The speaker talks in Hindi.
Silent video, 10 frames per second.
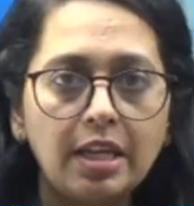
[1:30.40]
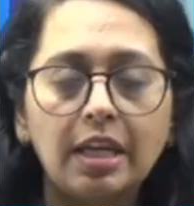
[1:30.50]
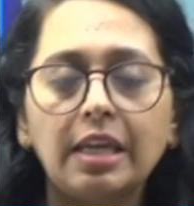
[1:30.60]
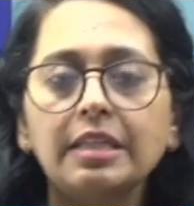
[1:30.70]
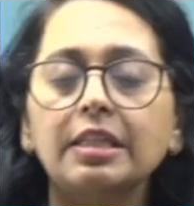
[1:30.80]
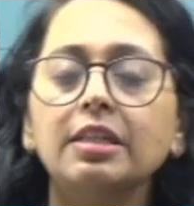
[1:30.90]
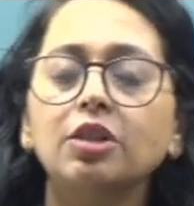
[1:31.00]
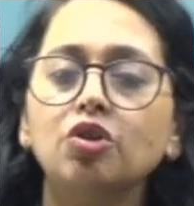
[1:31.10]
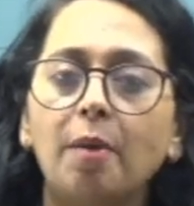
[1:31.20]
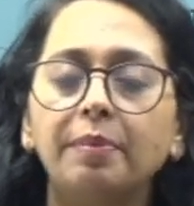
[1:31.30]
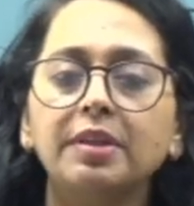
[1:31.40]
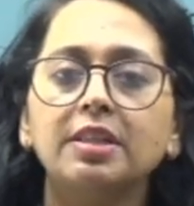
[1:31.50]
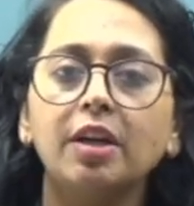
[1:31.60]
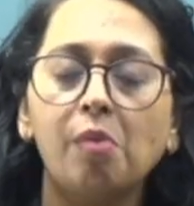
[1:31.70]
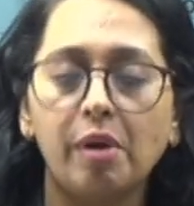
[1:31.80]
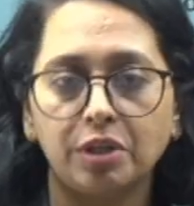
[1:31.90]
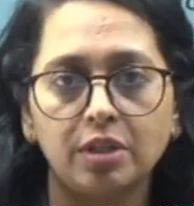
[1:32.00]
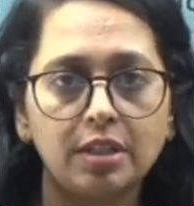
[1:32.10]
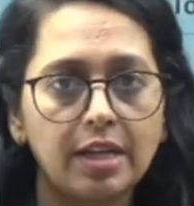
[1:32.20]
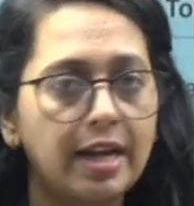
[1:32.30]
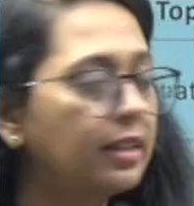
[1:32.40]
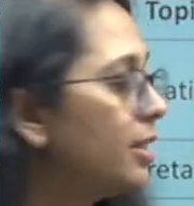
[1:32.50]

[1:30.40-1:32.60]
कि किस किस टॉपिक से क्वेश्चंस आए थे